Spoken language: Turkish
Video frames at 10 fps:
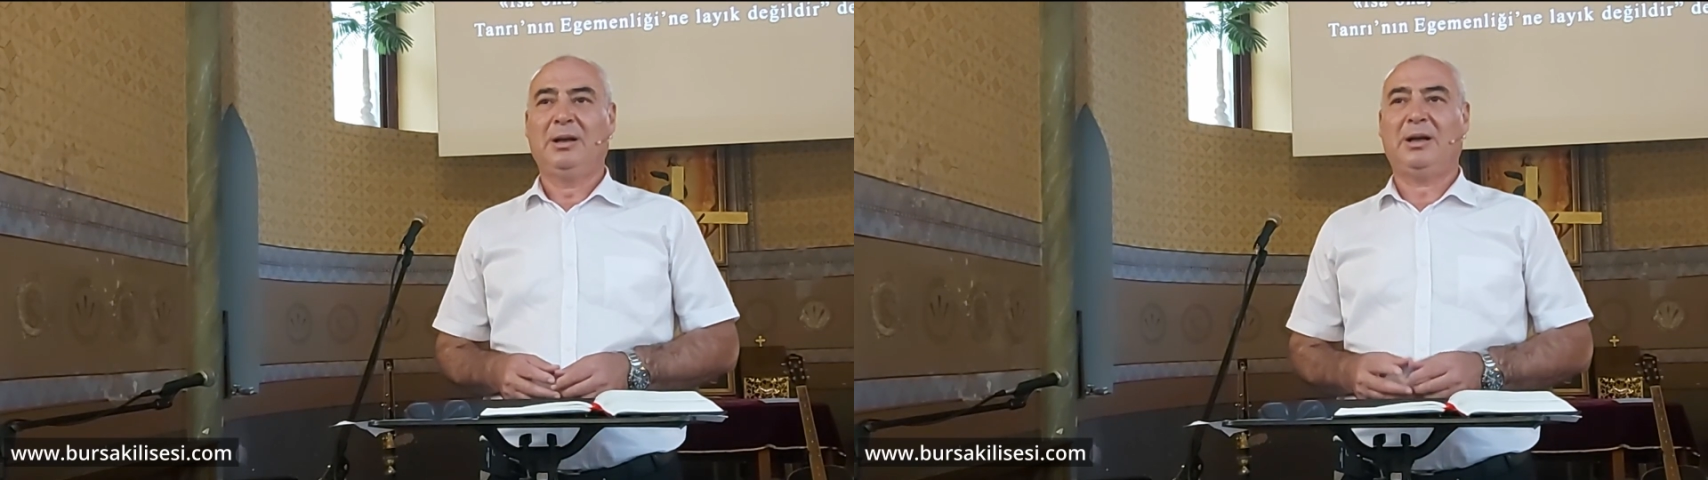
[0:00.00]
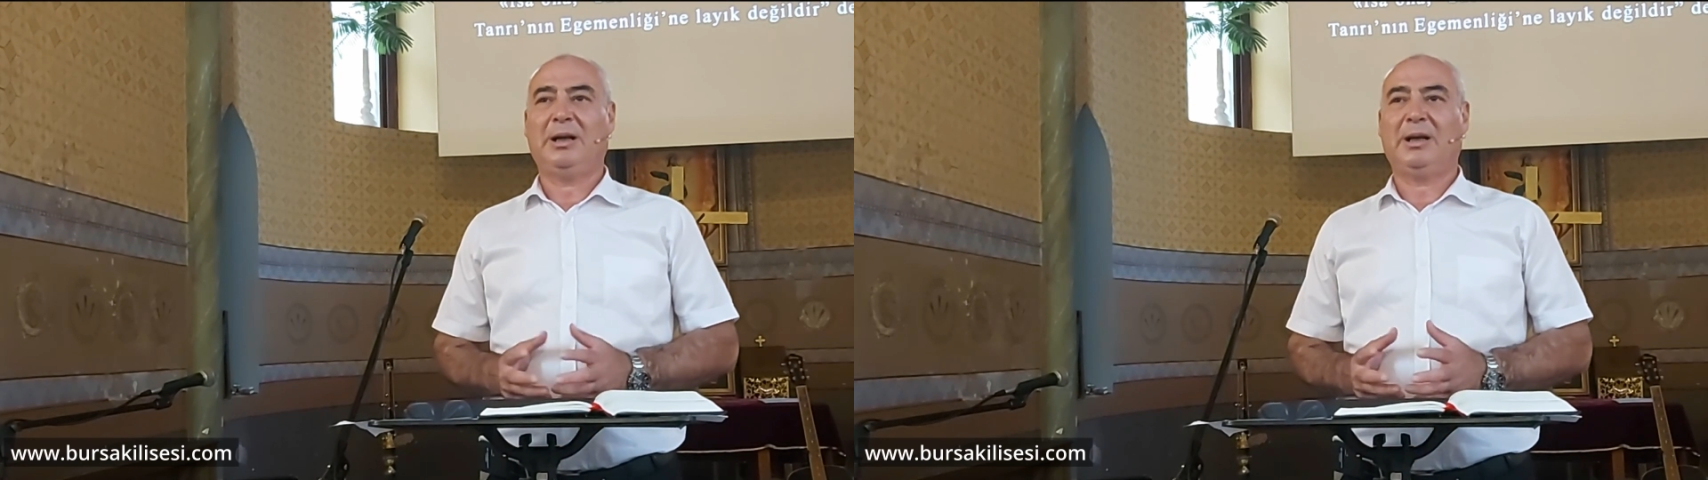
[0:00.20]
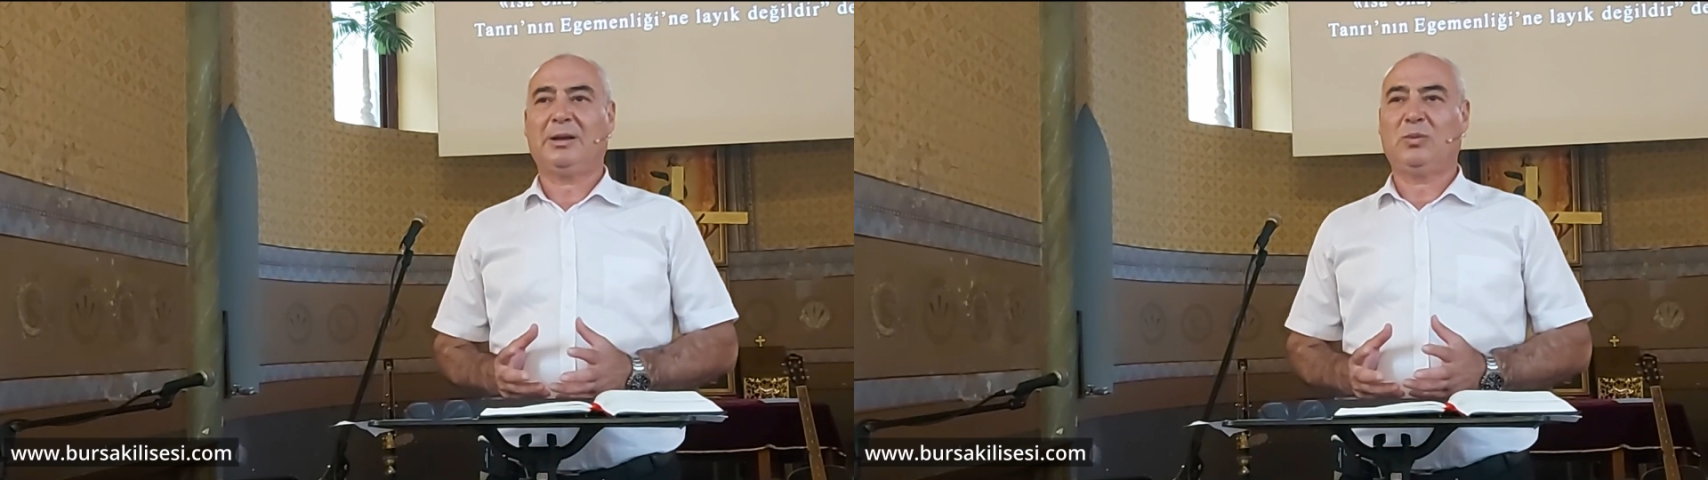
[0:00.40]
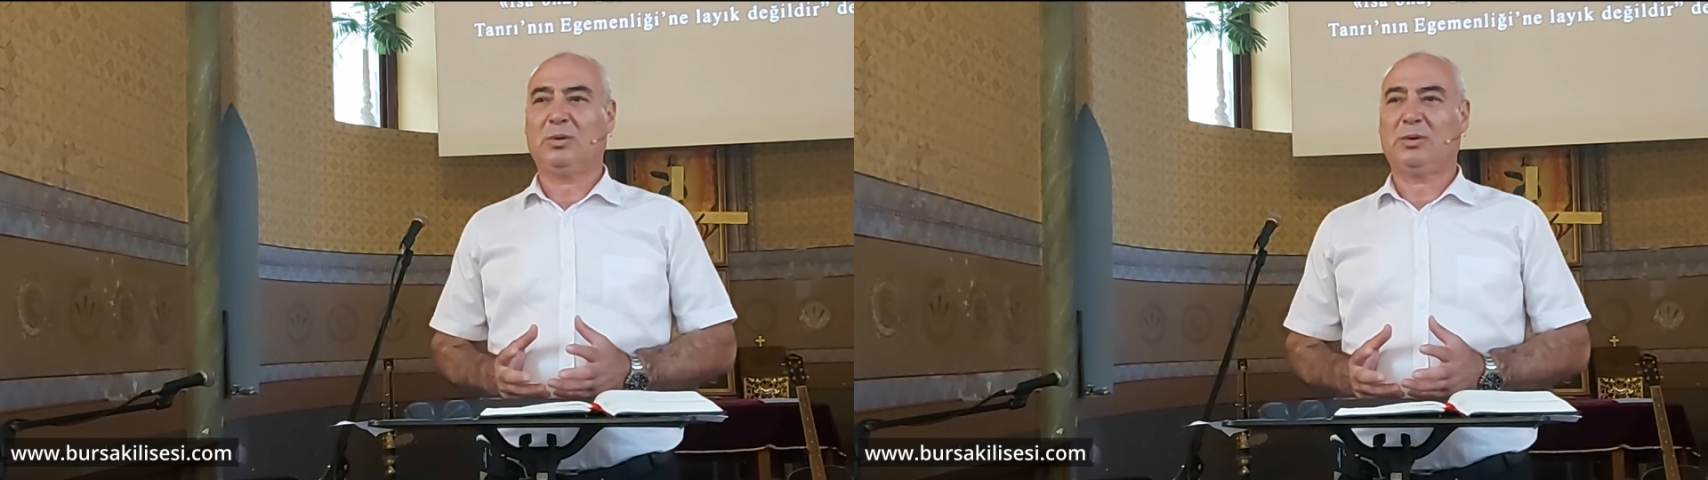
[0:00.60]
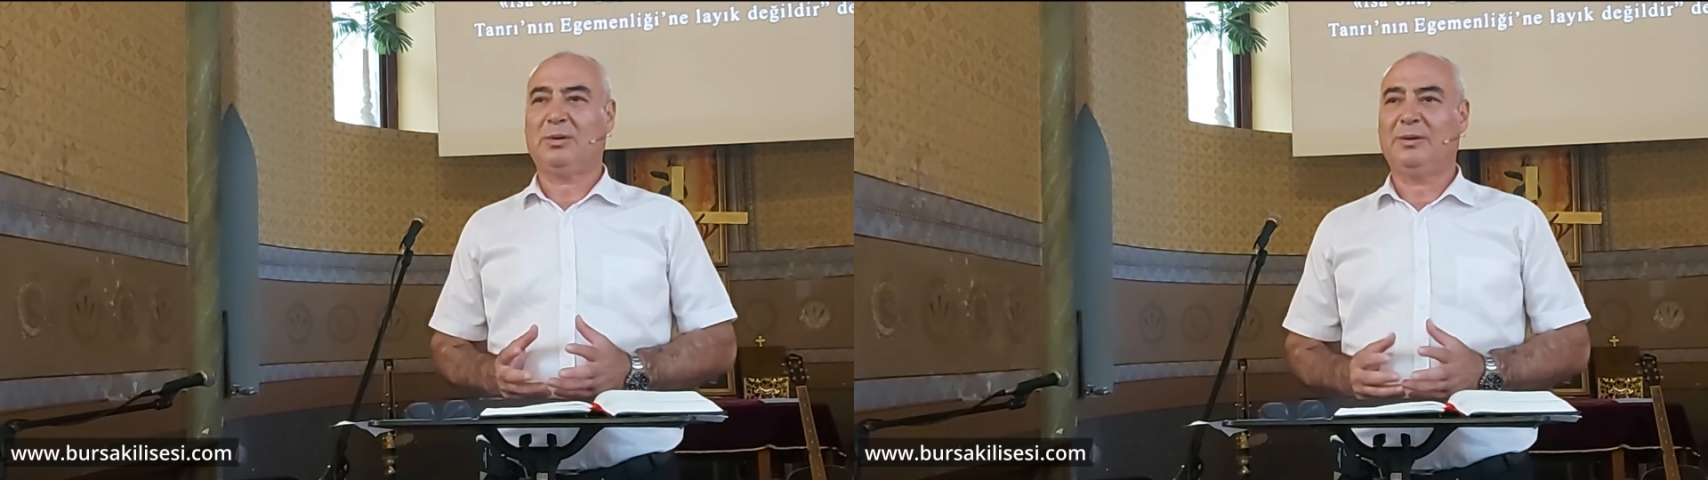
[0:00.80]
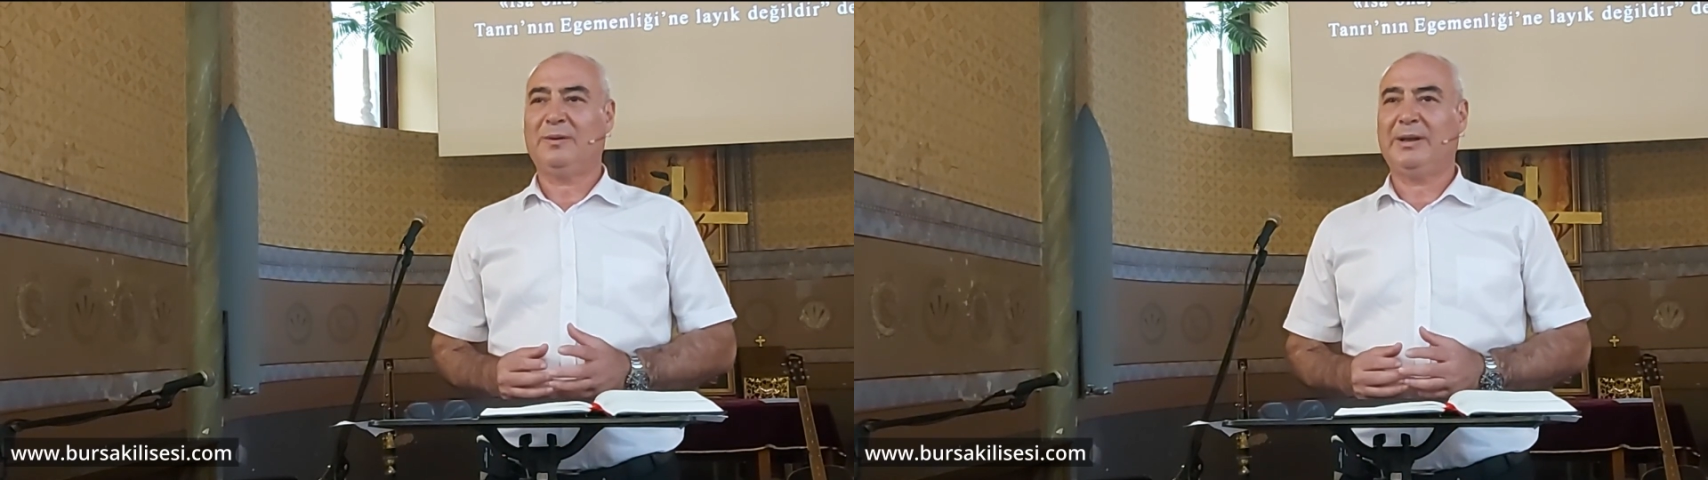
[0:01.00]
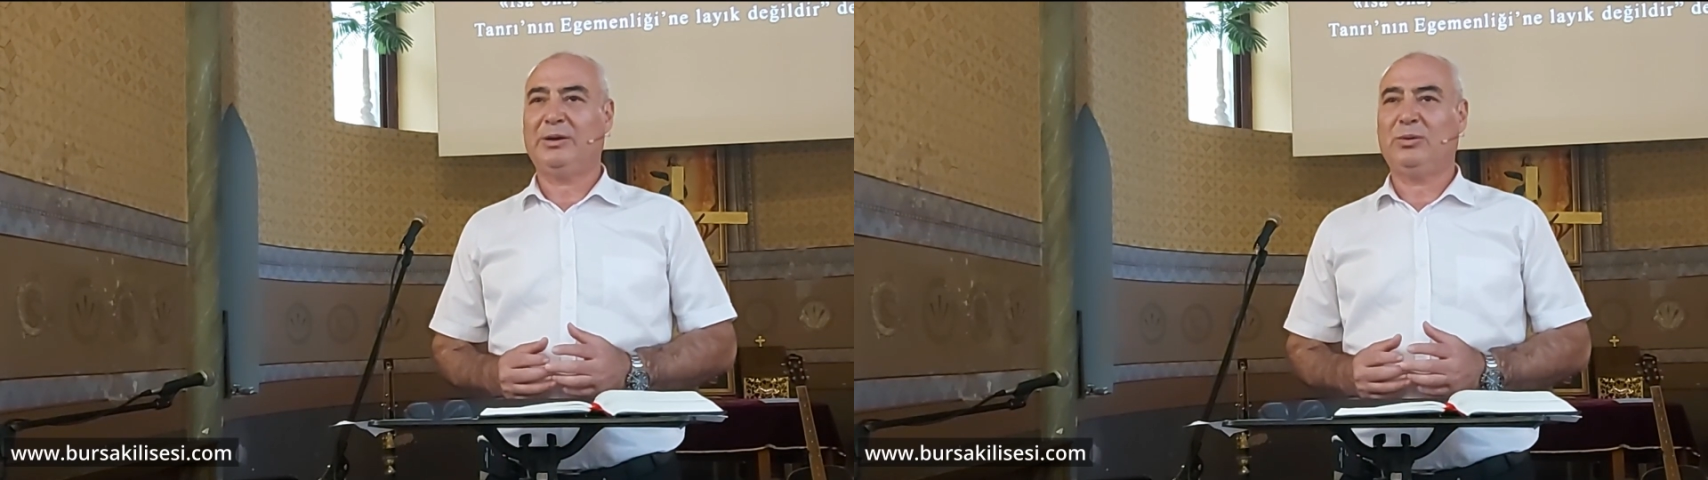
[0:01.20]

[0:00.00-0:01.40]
hayat bulsun ve